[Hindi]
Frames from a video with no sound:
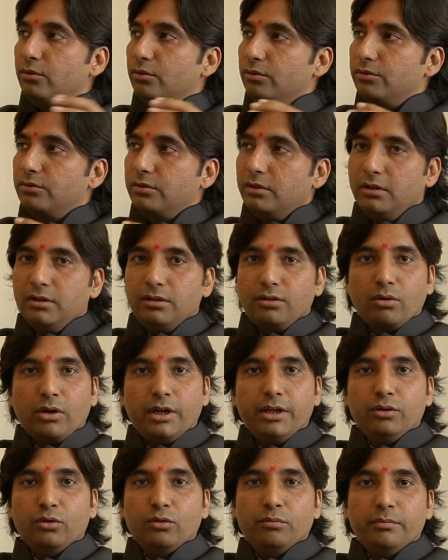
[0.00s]
तो
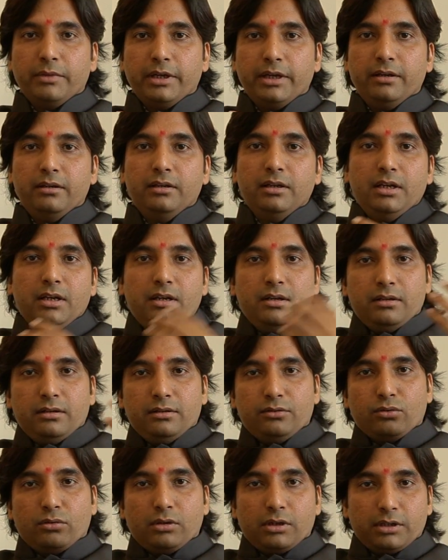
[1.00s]
ड्राइंग रूम में
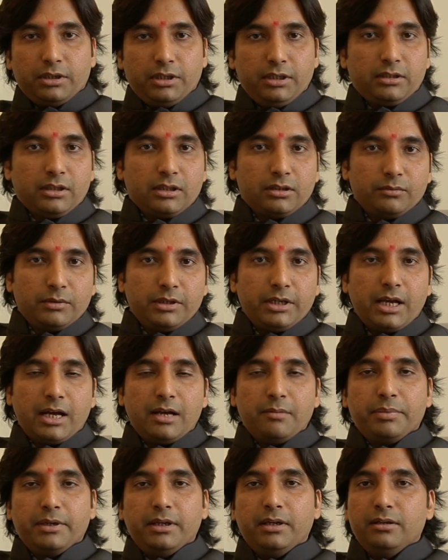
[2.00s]
जो अग्नि तत्व
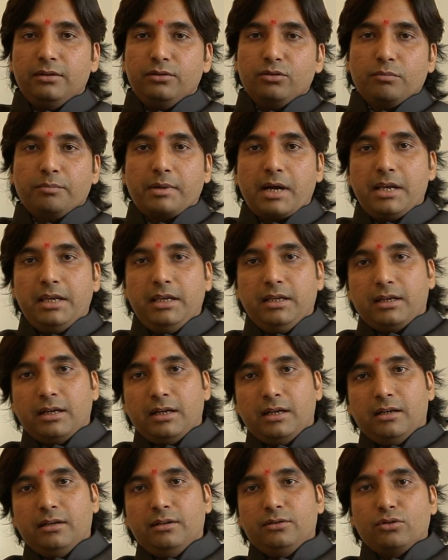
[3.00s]
यहाँ पे जो पानी
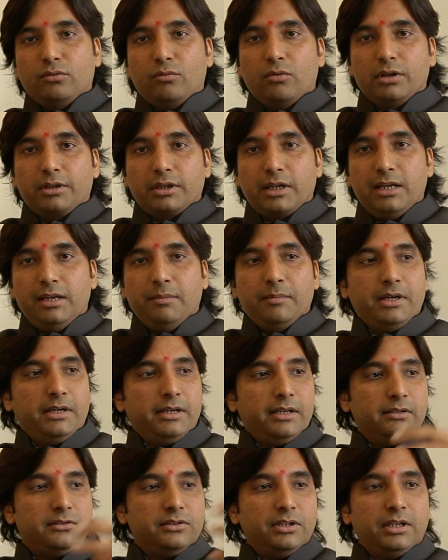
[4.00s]
का जो वाटर
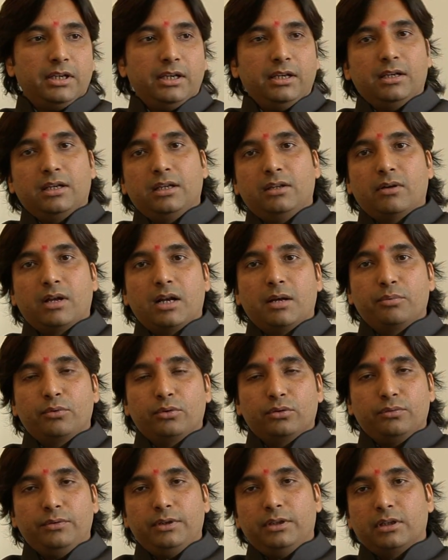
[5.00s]
एलिमेंट है सिटिंग के द्वारा
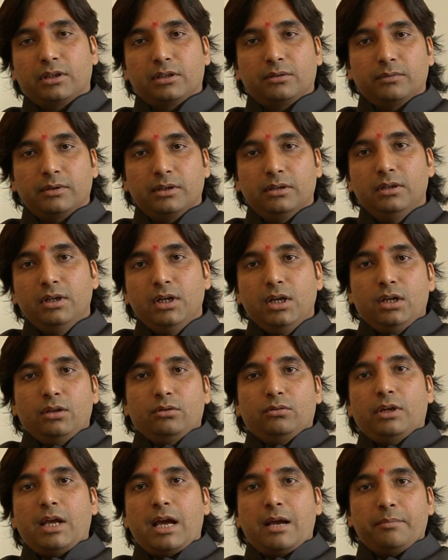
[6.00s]
पृथ्वी तत्व
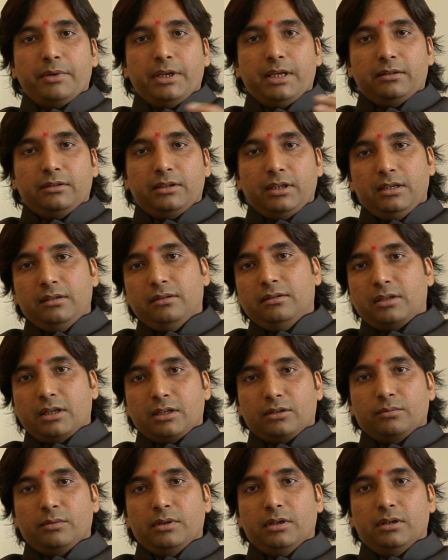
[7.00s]
तो यहाँ पे ये तीन
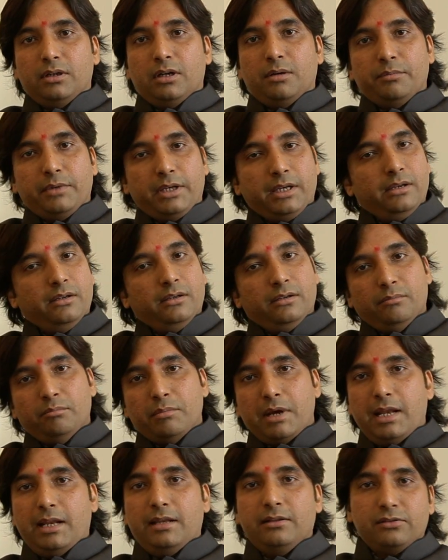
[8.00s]
तत्व हमने
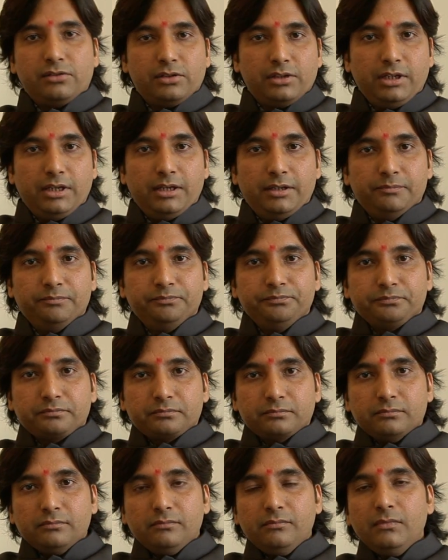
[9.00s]
बैलेंस किए
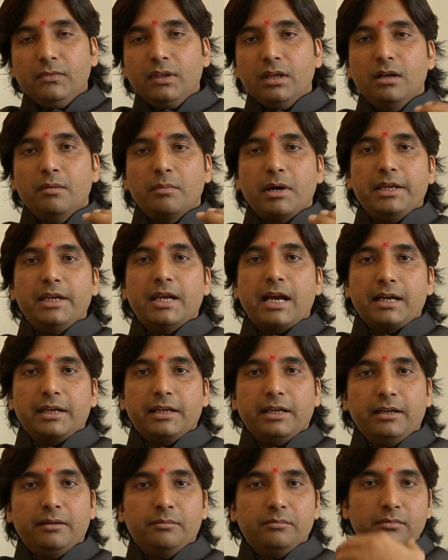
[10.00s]
अब आइए
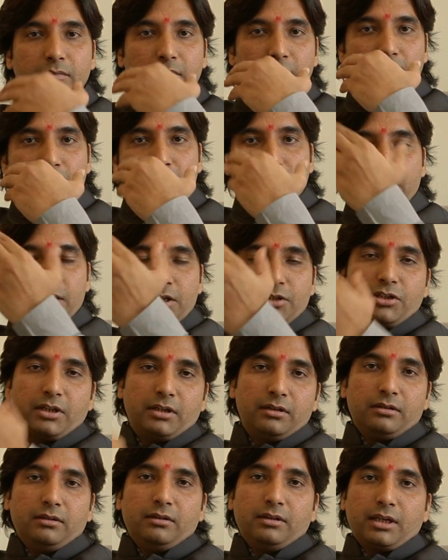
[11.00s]
आगे हम
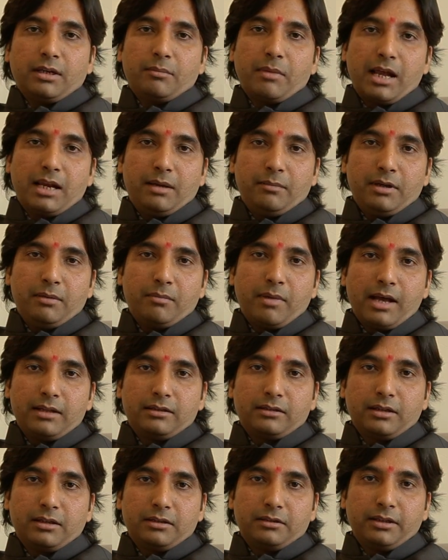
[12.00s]
किचन के बारे में
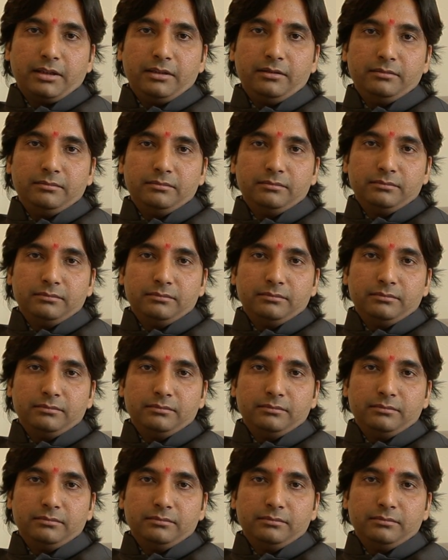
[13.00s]
बात करते हैं